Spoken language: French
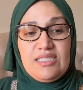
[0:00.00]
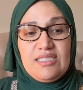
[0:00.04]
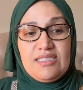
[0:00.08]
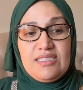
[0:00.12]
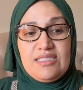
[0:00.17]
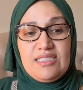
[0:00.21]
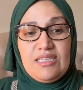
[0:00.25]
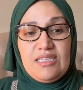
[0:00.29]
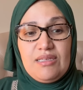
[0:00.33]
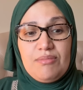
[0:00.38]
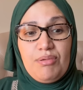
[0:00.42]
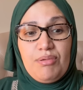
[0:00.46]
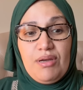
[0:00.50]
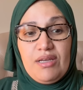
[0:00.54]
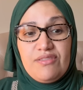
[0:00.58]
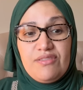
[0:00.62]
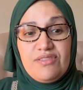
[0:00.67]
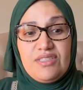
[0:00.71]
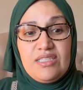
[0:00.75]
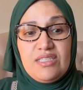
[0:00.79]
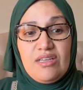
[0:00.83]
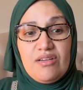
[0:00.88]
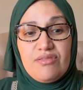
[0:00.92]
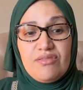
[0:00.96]
c'est pas
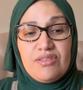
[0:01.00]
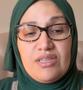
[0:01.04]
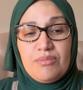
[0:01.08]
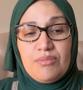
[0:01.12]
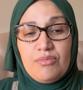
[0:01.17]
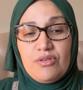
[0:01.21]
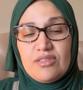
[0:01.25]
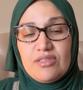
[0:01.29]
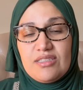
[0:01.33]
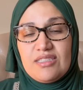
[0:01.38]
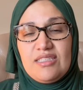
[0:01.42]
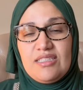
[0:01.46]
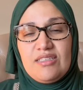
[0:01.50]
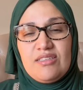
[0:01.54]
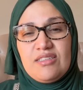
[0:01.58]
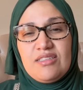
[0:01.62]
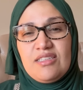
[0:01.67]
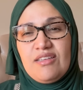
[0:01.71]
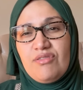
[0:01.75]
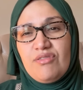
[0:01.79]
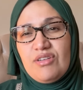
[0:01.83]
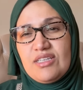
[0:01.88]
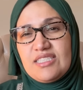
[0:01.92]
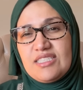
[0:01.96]
évident, vraiment,
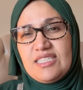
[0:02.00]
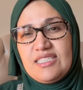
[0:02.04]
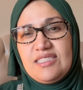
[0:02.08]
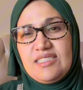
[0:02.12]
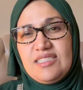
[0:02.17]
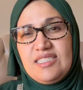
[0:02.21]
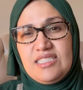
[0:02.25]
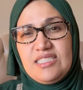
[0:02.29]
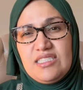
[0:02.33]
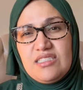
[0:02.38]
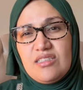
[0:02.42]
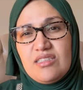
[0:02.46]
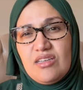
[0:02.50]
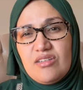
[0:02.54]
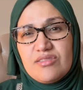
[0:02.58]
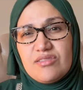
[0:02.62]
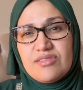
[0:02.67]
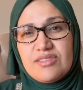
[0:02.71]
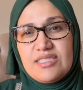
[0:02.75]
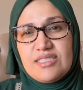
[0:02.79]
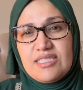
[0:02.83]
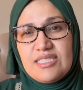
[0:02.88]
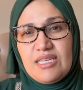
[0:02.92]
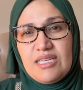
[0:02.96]
d'avoir cette
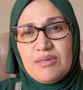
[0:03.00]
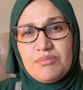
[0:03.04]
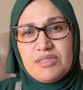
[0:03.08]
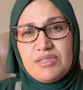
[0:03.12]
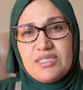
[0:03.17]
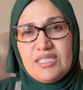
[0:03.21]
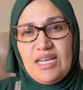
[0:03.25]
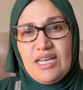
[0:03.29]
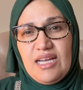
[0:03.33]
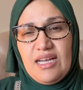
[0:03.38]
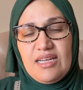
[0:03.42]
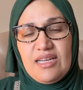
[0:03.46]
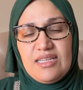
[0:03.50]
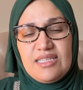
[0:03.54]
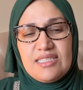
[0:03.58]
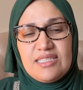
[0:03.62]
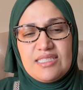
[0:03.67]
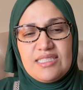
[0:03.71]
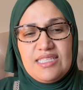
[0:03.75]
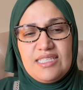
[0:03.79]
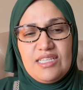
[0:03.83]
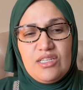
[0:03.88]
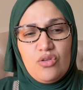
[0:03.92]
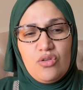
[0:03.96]
distance comme ça, les
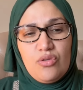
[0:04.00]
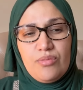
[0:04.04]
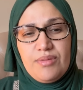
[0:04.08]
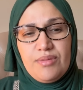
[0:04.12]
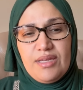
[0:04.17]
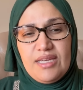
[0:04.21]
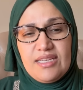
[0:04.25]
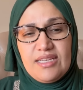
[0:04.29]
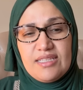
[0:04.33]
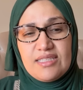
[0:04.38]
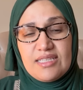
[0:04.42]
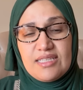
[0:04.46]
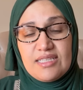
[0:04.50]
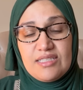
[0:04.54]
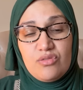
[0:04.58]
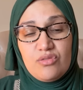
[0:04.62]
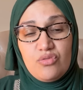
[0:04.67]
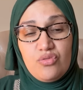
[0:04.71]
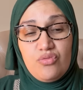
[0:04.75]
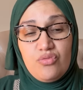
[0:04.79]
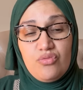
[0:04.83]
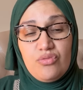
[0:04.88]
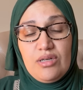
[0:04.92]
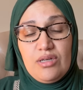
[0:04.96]
kilomètres et
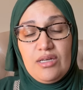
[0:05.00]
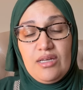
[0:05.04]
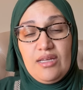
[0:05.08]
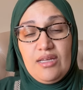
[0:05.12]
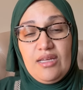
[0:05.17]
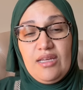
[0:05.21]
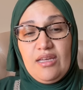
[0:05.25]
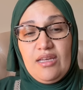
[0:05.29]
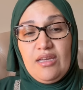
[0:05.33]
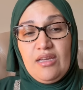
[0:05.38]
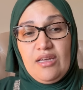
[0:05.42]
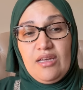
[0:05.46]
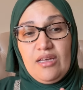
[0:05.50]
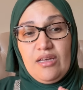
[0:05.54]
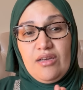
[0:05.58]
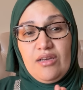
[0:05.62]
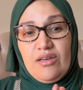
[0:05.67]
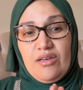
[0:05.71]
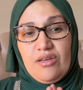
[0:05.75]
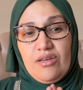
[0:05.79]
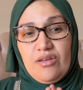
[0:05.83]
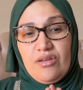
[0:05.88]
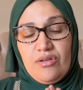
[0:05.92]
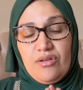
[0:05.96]
tout.
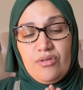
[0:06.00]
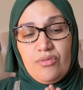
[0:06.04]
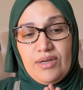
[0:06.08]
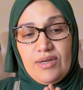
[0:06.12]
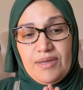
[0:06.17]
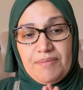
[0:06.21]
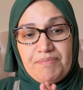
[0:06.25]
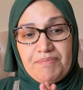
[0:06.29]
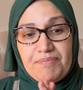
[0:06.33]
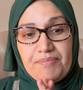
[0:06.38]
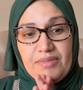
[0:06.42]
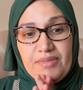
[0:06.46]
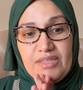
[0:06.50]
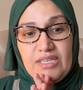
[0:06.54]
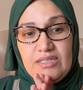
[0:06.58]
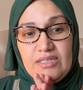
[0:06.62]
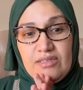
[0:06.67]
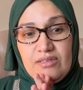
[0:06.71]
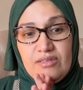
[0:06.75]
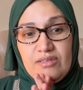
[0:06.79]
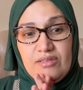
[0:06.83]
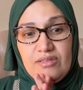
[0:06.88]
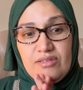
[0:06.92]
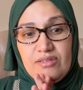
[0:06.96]
Euh, ouais,
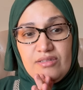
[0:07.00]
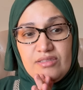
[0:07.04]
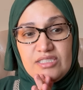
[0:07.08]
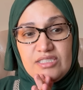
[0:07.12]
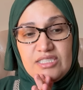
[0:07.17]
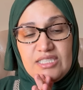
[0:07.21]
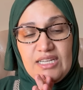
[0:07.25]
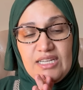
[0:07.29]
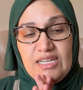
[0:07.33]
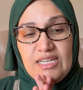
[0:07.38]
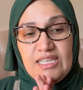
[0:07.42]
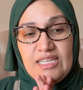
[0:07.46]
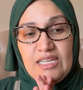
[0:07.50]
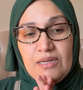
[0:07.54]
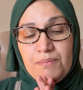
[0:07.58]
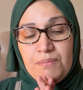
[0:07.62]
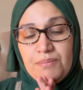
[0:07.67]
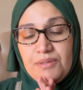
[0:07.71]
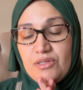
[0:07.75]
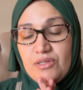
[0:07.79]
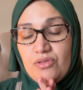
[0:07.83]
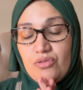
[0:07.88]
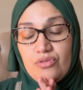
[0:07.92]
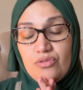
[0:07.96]
euh, Inch'Allah
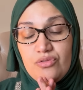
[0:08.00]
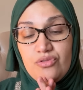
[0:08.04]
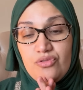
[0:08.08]
Yarbi, que